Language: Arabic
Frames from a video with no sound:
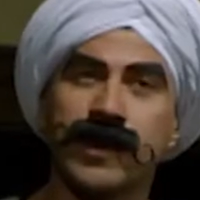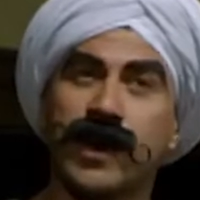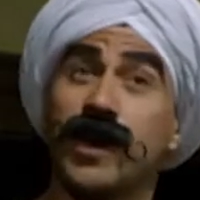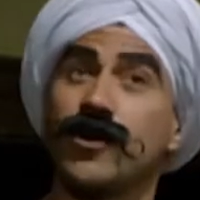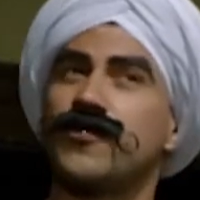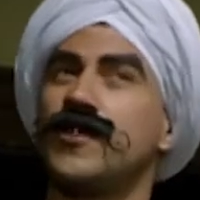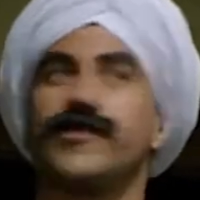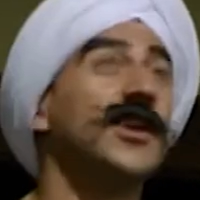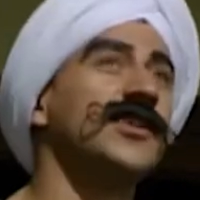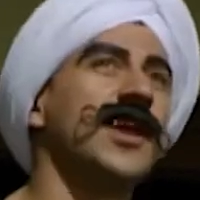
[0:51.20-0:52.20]
غاروا في
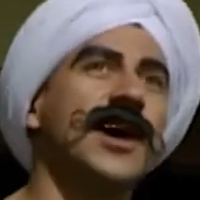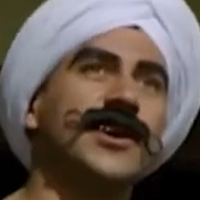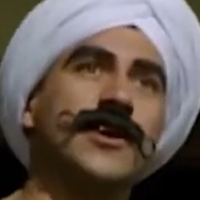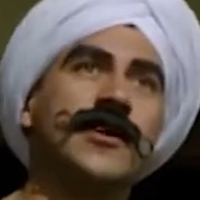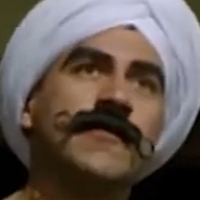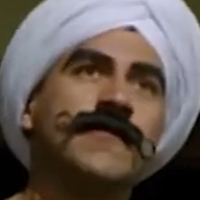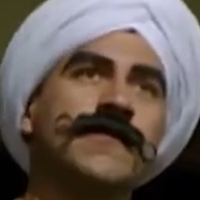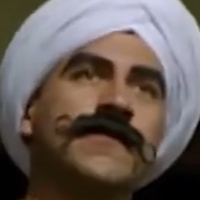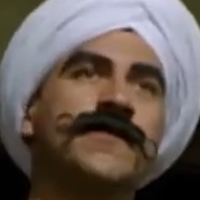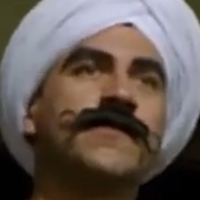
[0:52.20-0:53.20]
ستين داهية
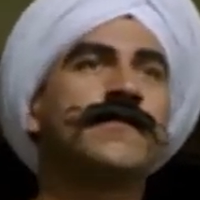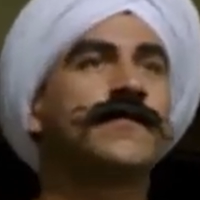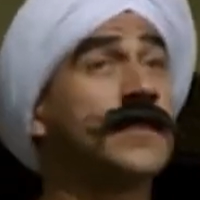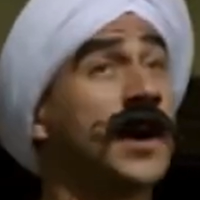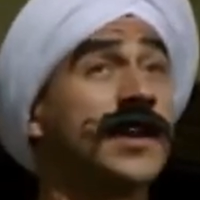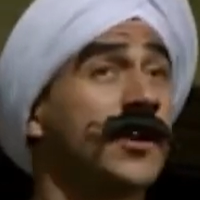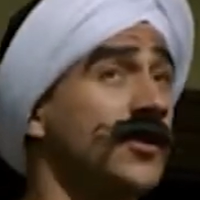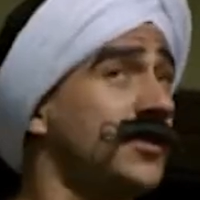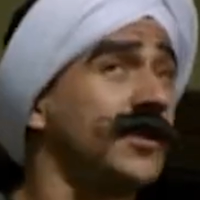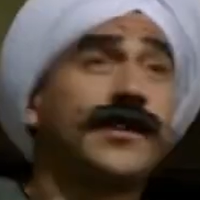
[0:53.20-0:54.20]
أنا
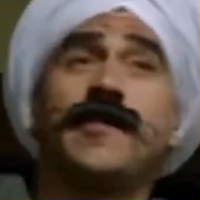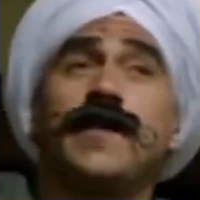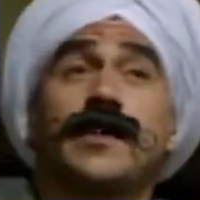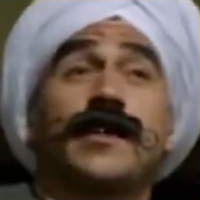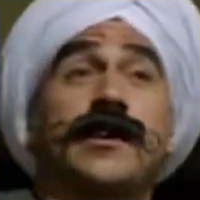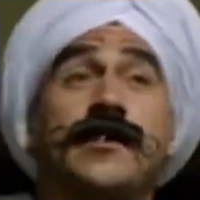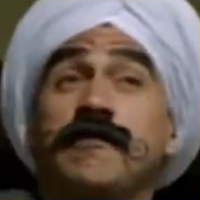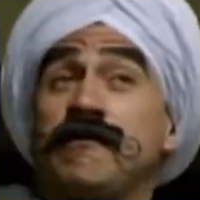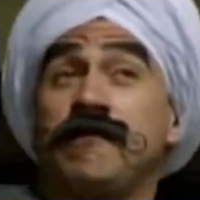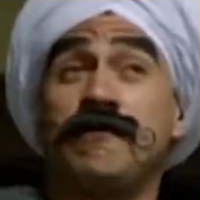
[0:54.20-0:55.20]
قلت كده برضك
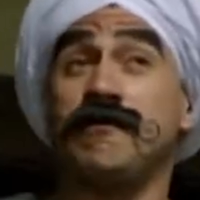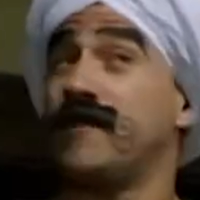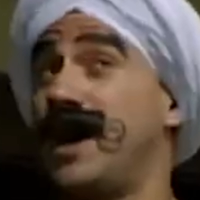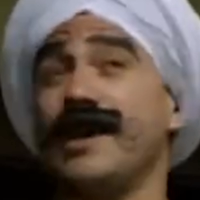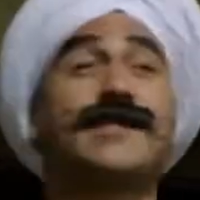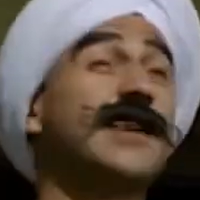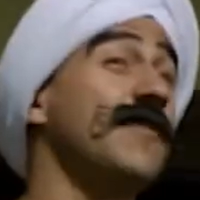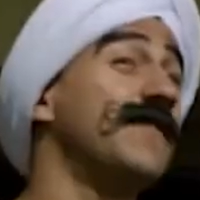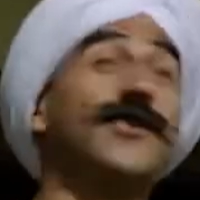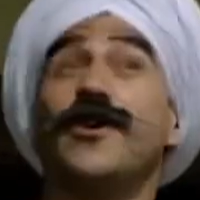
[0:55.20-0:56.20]
ما
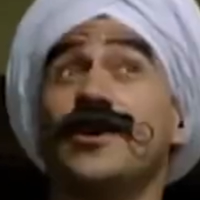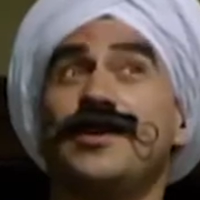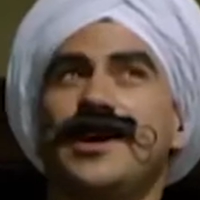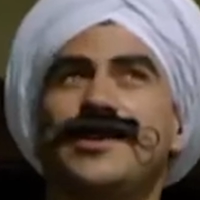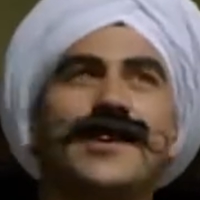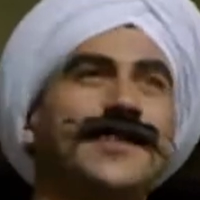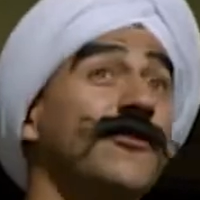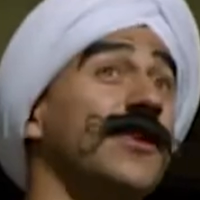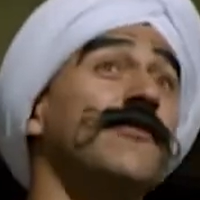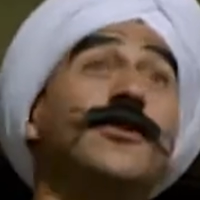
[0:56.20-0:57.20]
يستحملوش عيشتنا
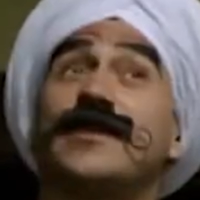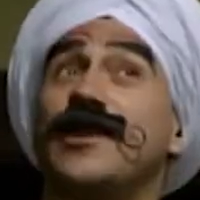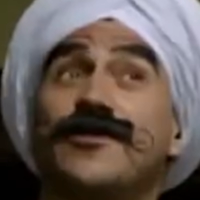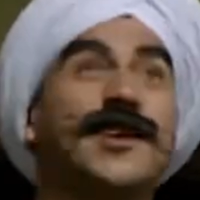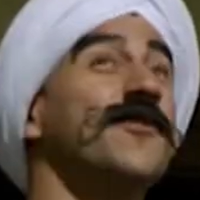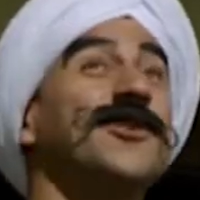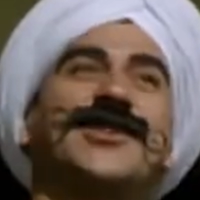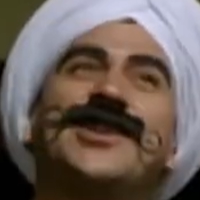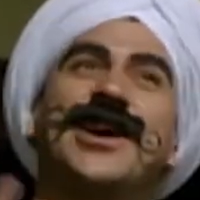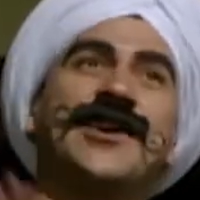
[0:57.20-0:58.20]
وناموسنا
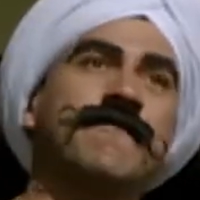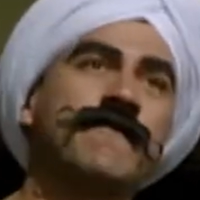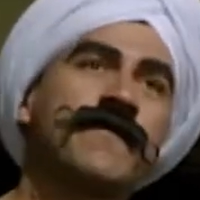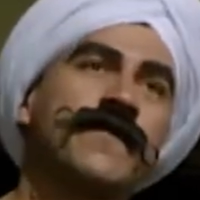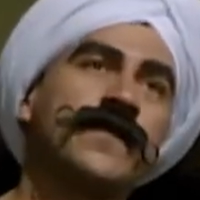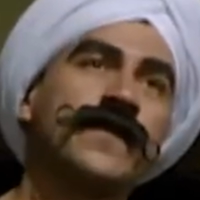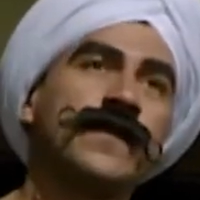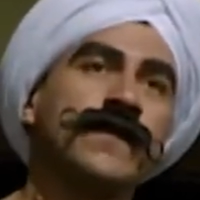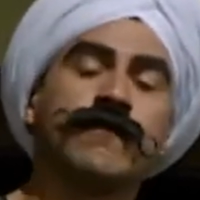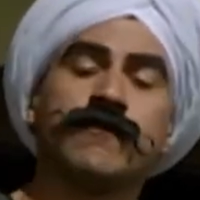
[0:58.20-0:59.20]
وجاموسنا
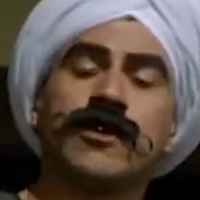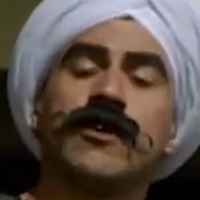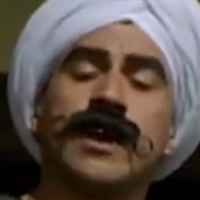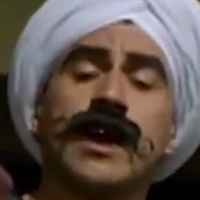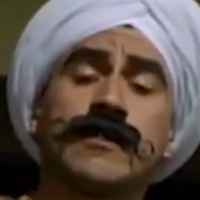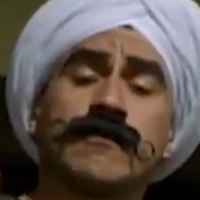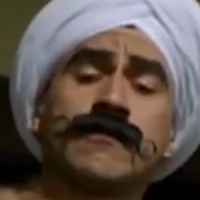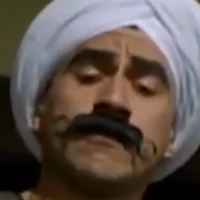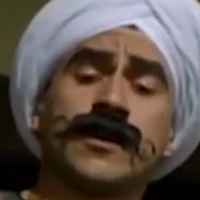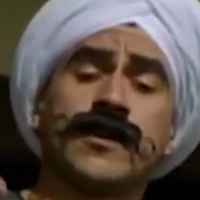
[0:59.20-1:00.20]
غريان
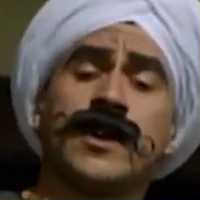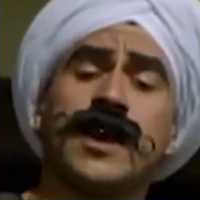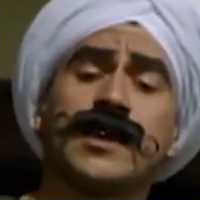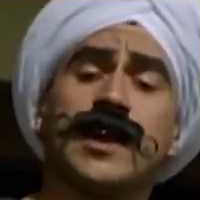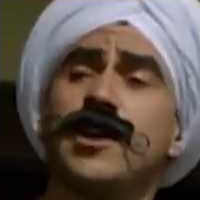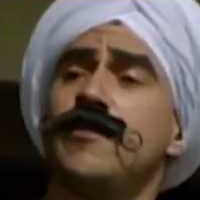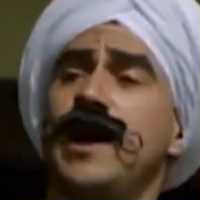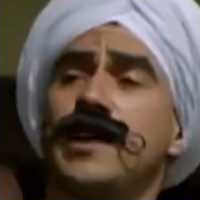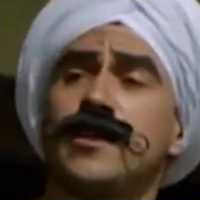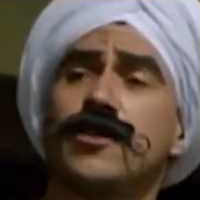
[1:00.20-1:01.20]
غريان خليهم
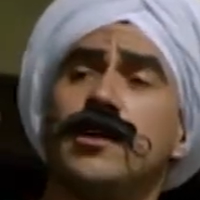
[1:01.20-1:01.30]
يحضروا لي